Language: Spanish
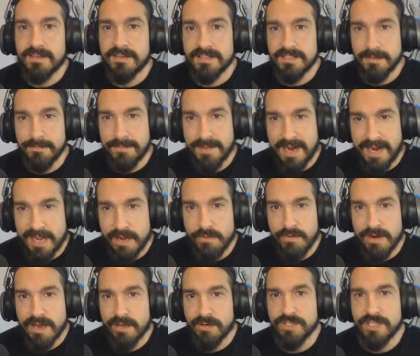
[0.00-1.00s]
Se planea
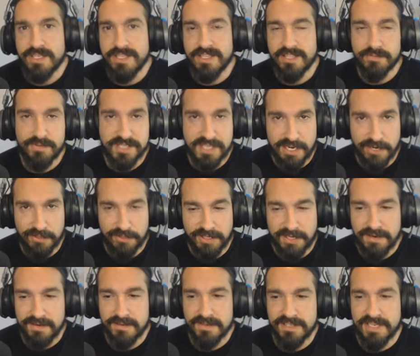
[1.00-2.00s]
una cosa y después sale
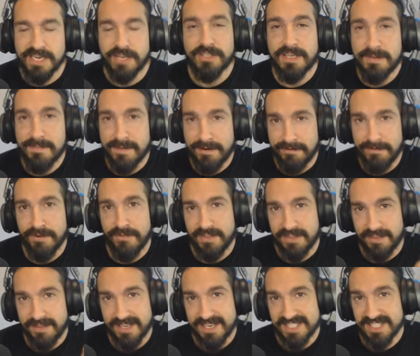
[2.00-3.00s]
otra. Sale otra, me refiero,
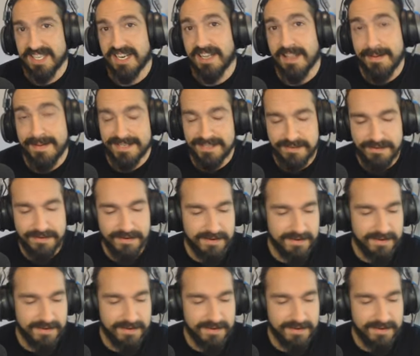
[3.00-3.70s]
de, que se tarda más.